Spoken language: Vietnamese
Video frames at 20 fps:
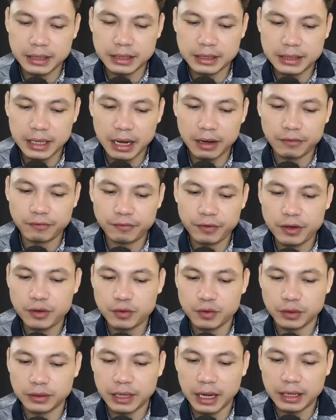Thế ta không cần
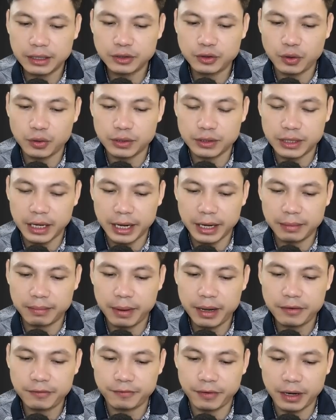lấy vợ hả?
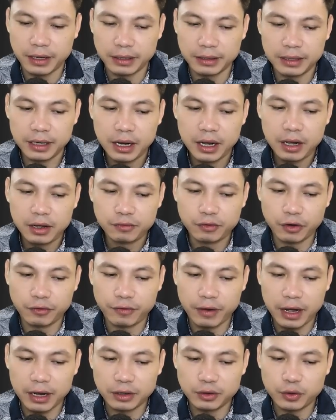Mà cha chúng mày
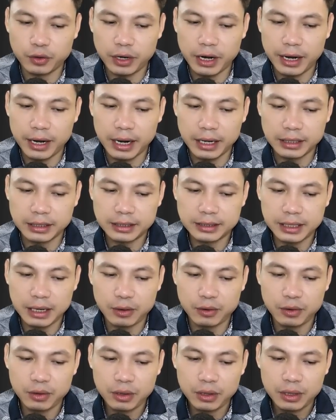chứ, thế tao hiền
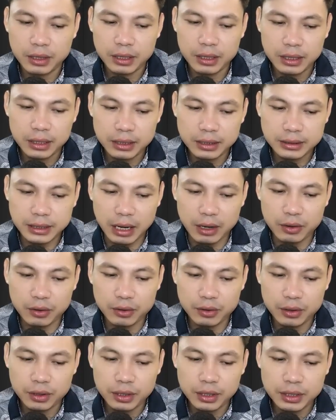mà bắt nạt hả?
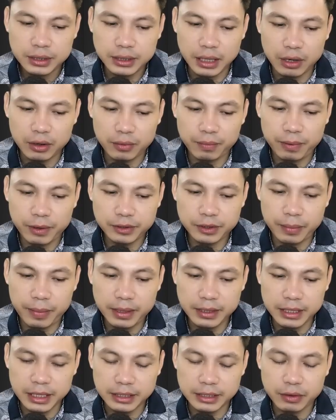Từ sau chừa nghe
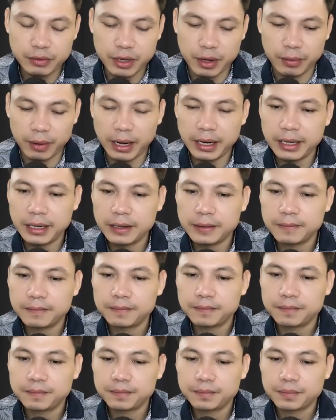chưa, nghiệp nó không
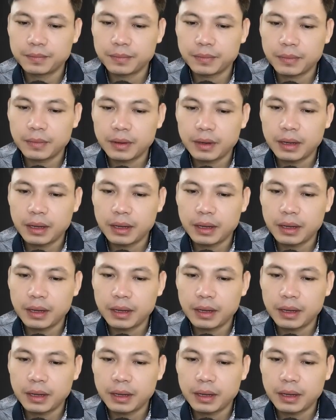chừa một ai đâu.